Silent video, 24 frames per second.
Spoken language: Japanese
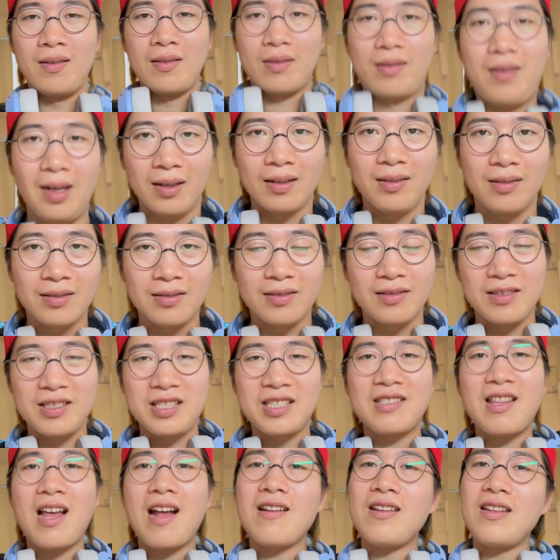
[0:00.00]
ダン
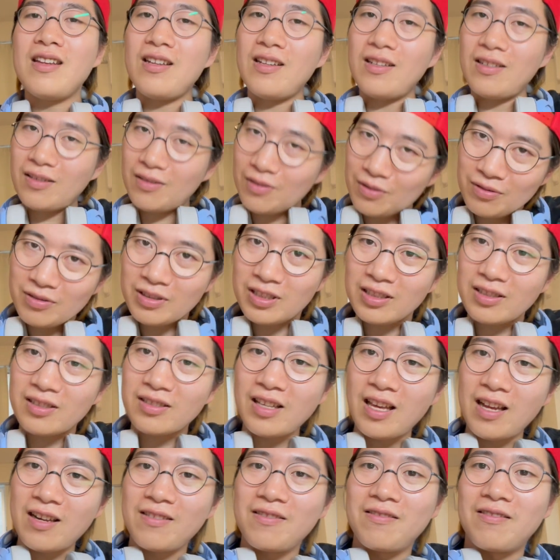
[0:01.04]
下に打ち
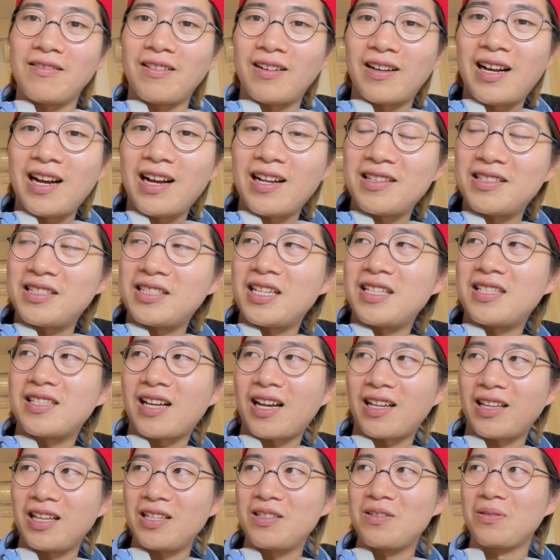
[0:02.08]
つけるような感じです
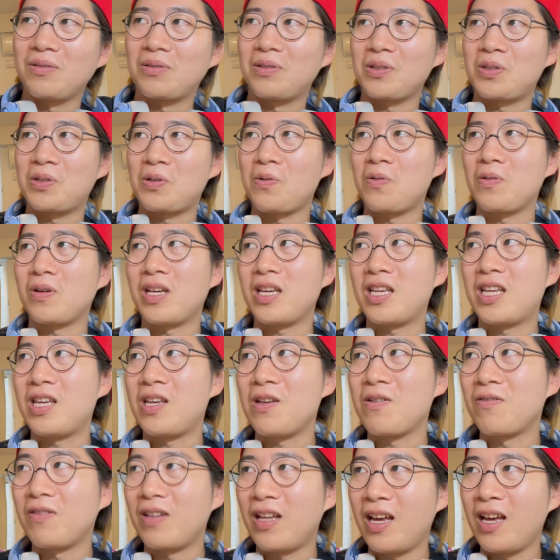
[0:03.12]
かね。ちょっと衝
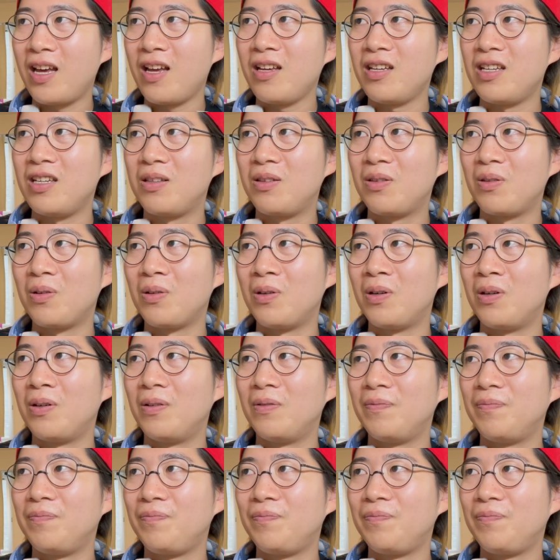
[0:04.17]
撃をね、ヒット。